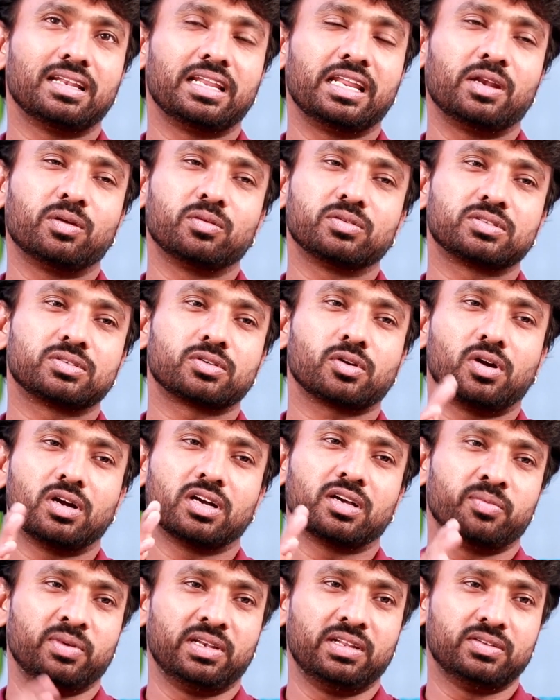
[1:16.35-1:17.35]
నేను
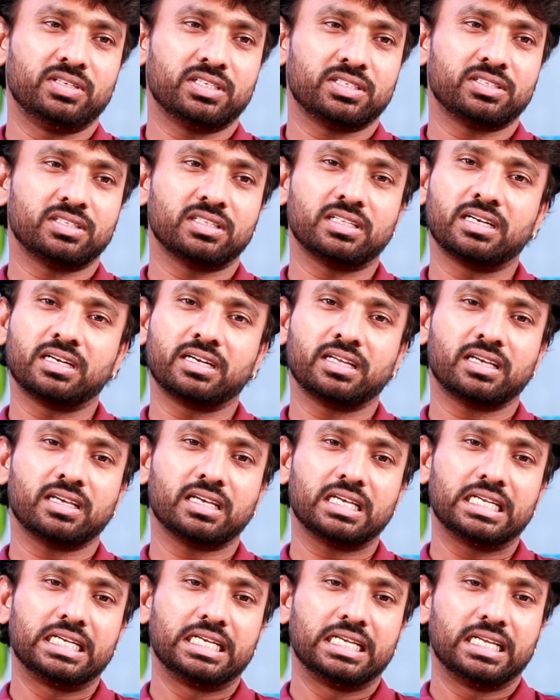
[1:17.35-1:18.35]
స్ట్రాంగ్గా బిలీవ్ చేసిందంటే
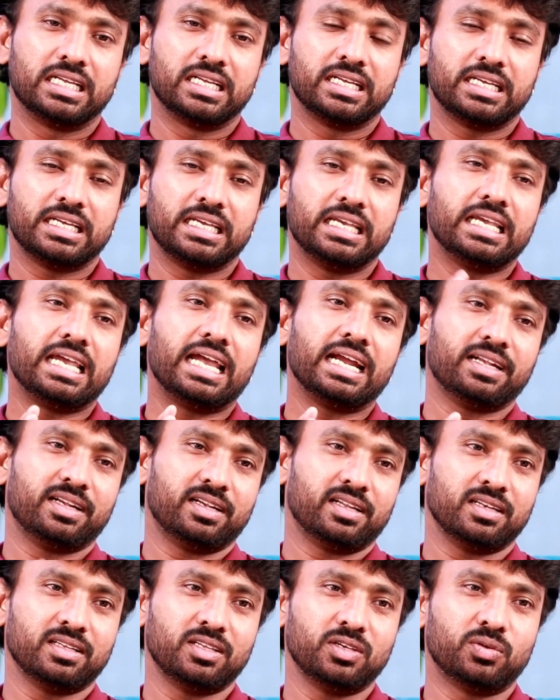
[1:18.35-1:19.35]
ఏ
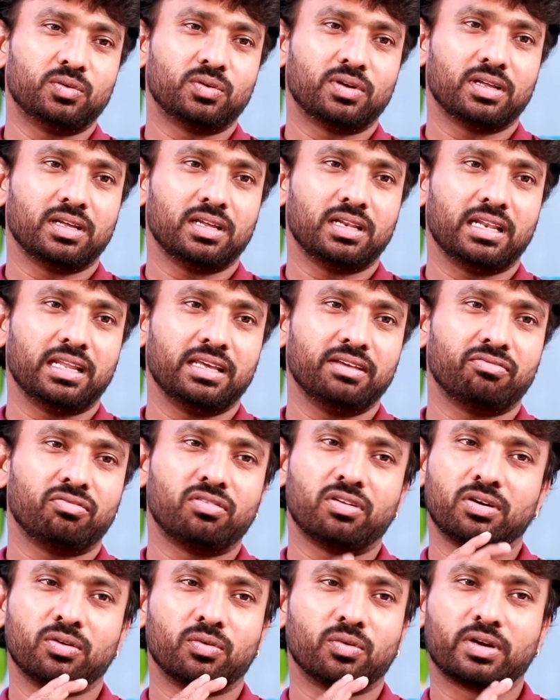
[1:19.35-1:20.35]
యాక్టర్కి కూడా లైఫ్
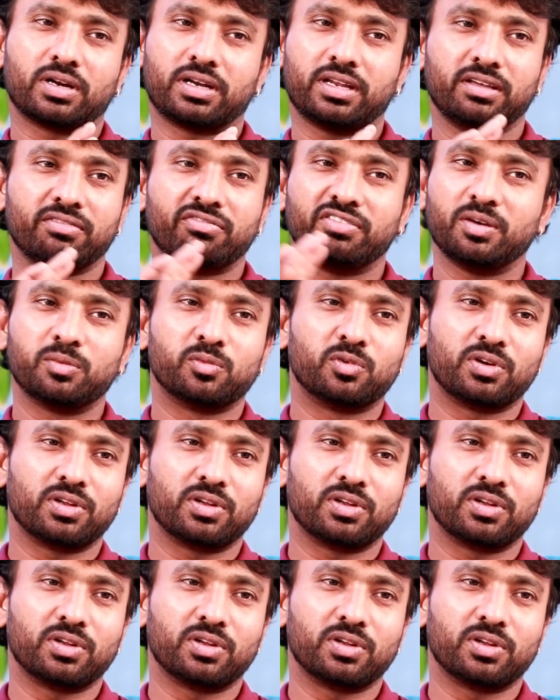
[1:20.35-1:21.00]
లాంగ్ ఒకటే ఫేమ్